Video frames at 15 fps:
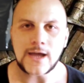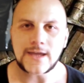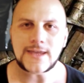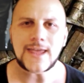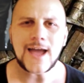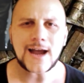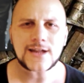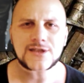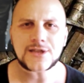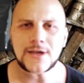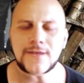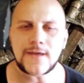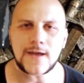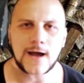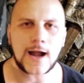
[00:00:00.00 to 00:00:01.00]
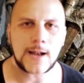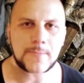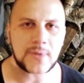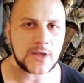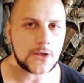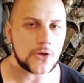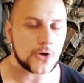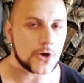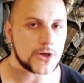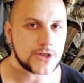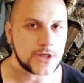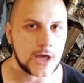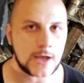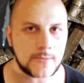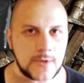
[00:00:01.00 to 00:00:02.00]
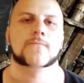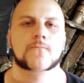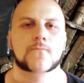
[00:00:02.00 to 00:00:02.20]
y accede al pedido de Jamie,